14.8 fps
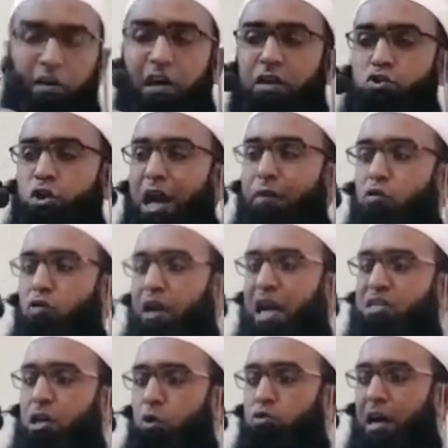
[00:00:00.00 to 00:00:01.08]
वक्त जो है वो
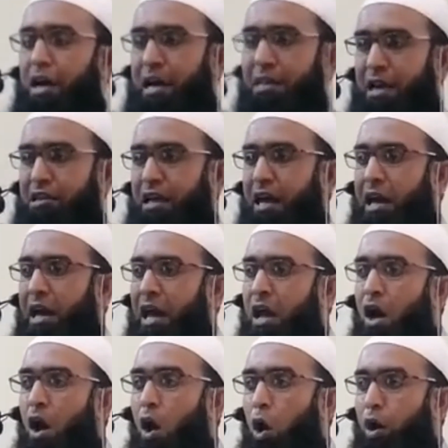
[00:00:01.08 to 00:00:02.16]
कैसे गुजारा जाता
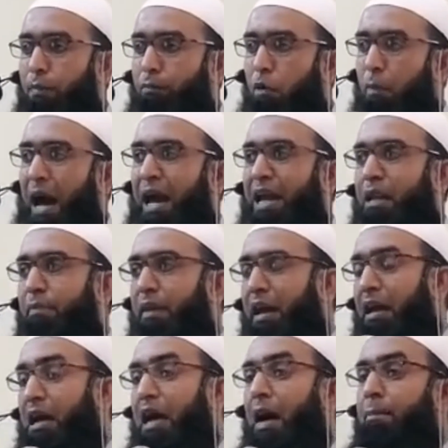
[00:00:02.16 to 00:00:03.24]
है और मोबाइल
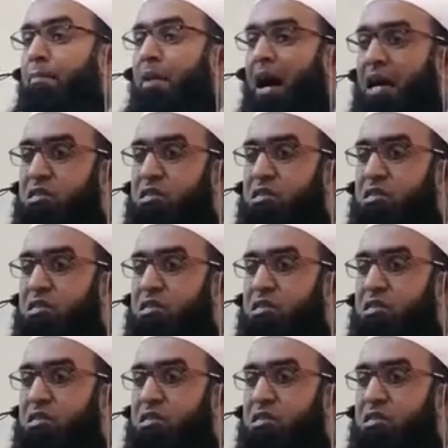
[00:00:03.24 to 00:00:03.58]
में कम